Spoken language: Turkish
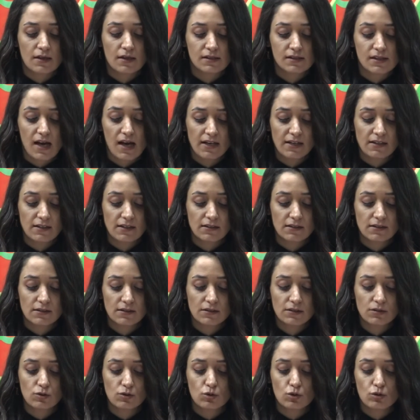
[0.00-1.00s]
Zaynal'ın
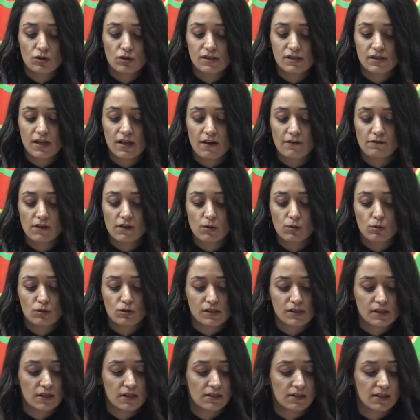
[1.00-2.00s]
Gülistan ve
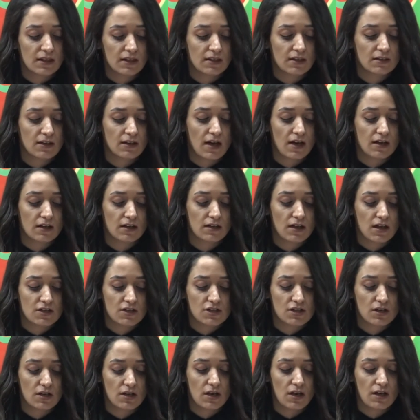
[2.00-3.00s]
Gülistan'ın yakın
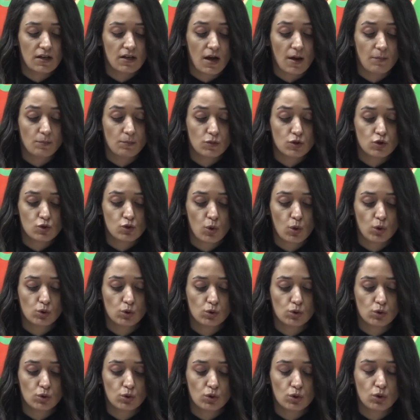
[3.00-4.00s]
arkadaşlarıyla yapmış
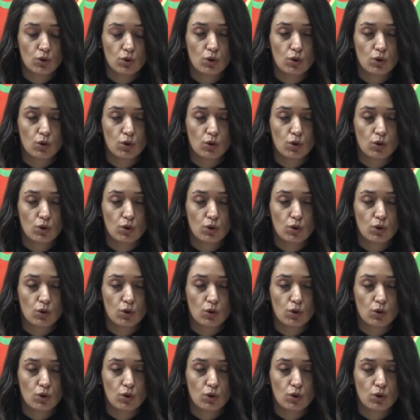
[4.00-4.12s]
olduğu